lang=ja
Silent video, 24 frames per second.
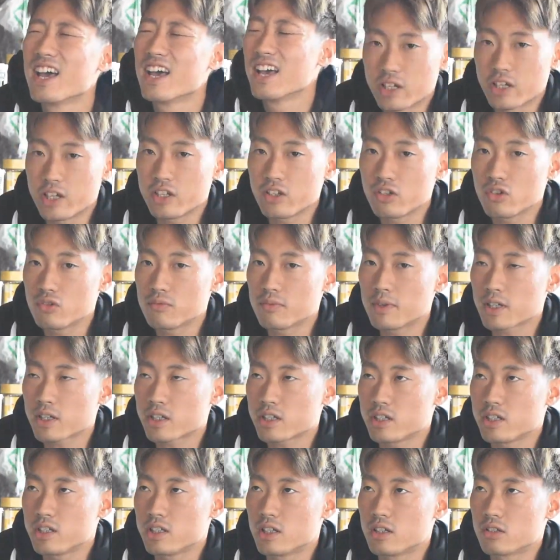減量末
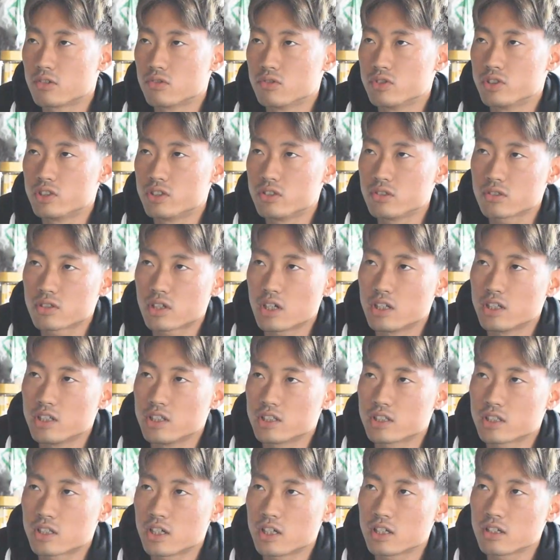期になると1週間
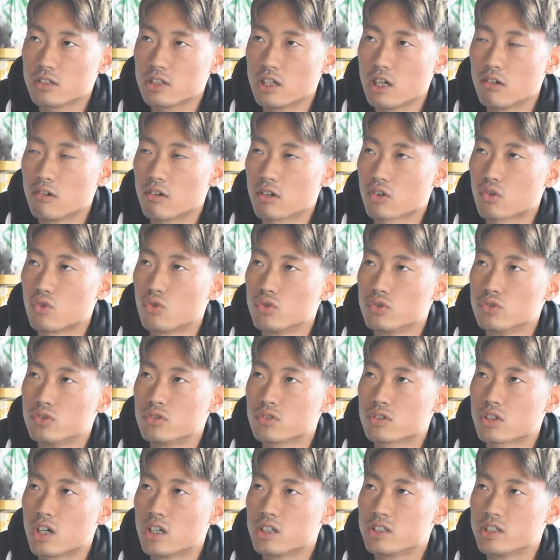に1回ぐらいはこう
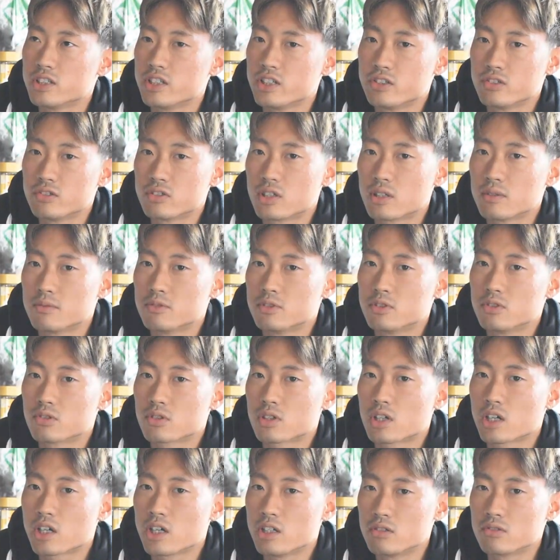いう感じで揺さぶりを
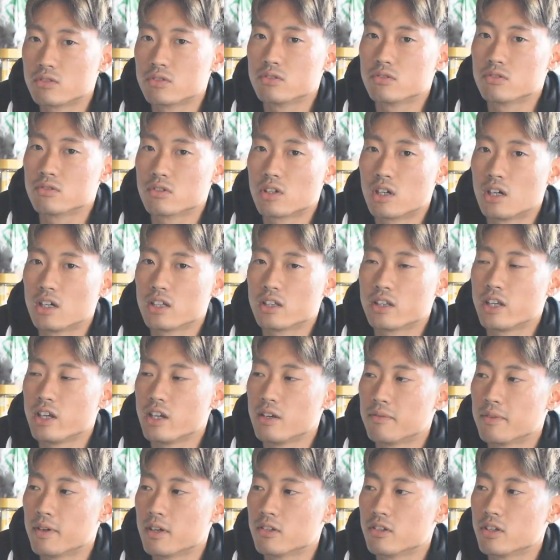かけるというのが
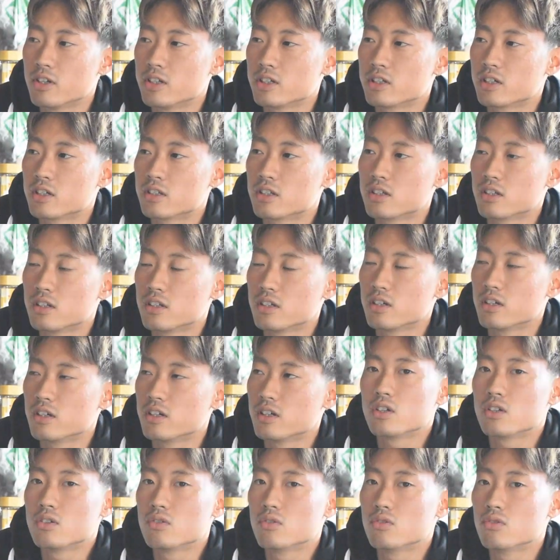定番のやり方
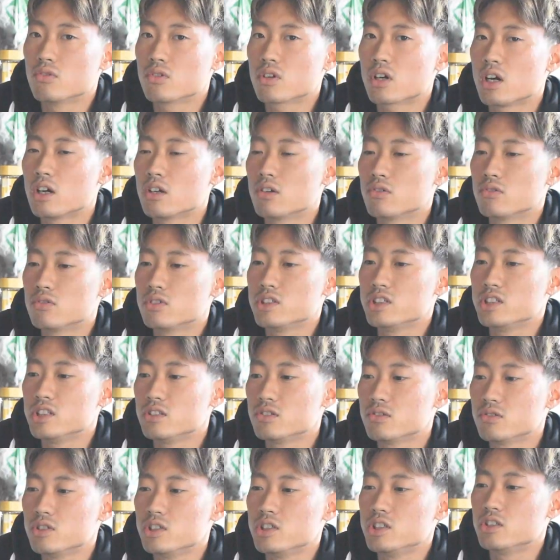で、ローカロリー
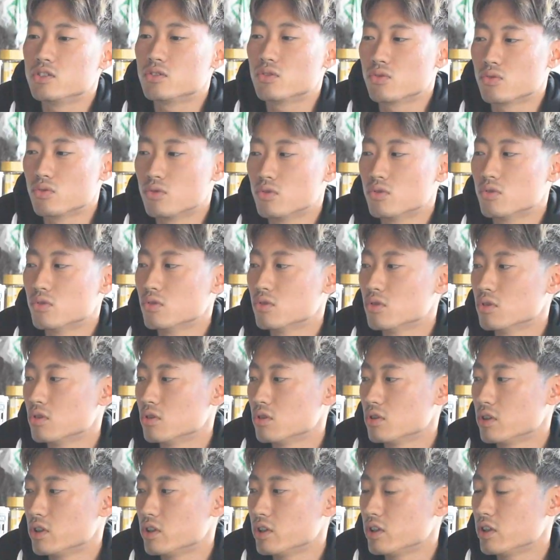のいいとこ
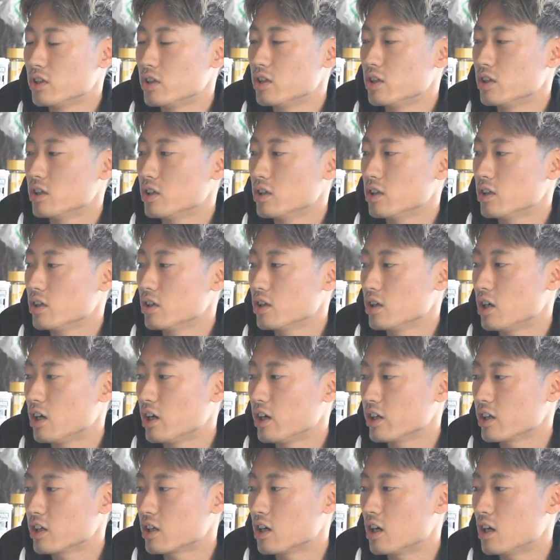で、
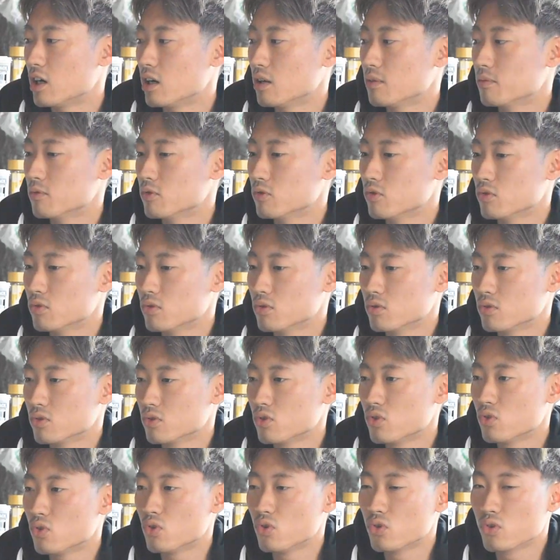ハイカーボ
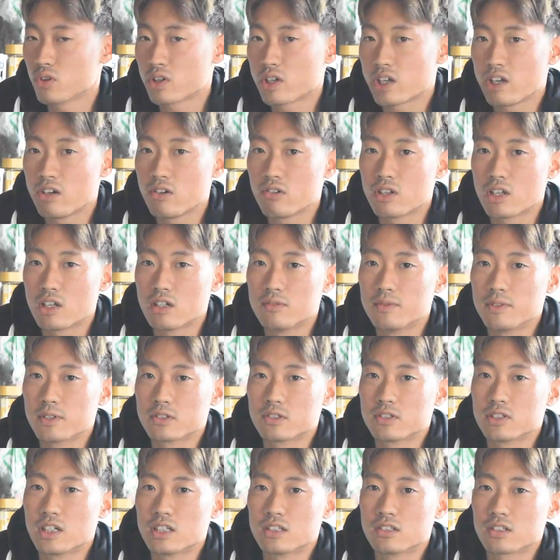の恩恵をなるべ
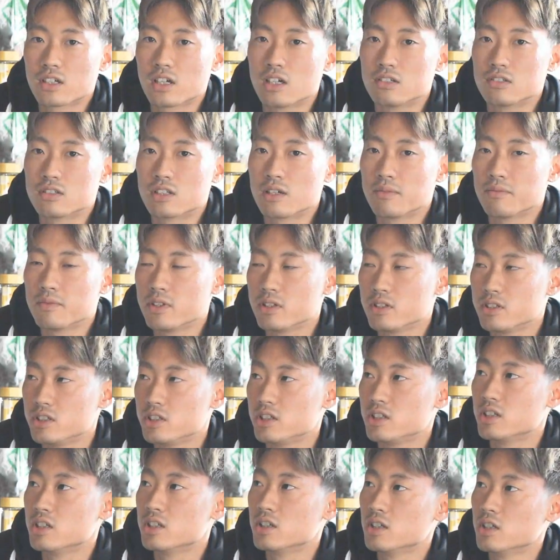く授かるため
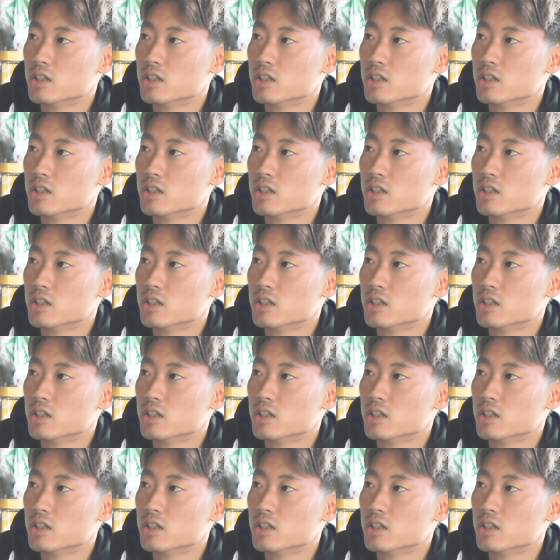に